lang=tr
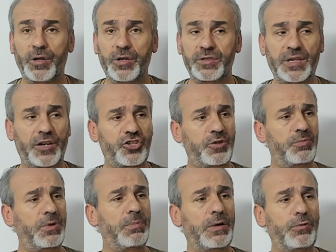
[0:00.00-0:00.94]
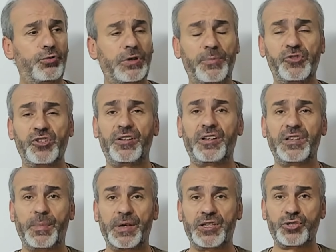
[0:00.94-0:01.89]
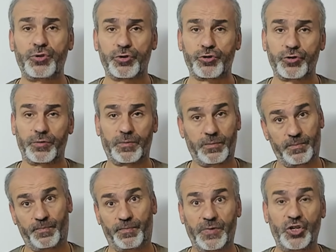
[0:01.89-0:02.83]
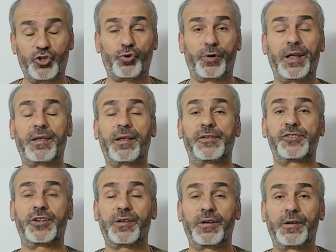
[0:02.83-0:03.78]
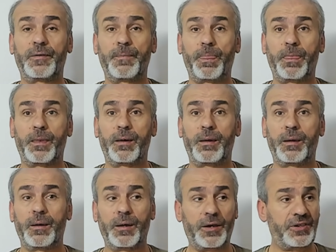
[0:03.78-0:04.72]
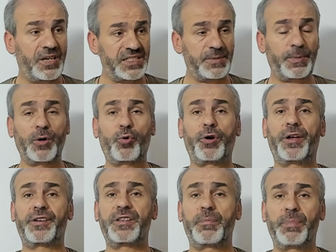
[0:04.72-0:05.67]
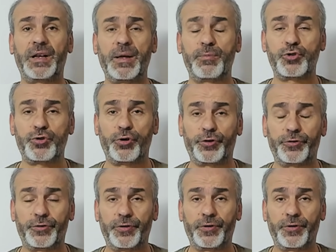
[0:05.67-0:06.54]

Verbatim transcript: Sen şimdi mevlüt amca ne demek istiyorsun? İş oraya gelecek. E keziban koyarken bana mı sordun?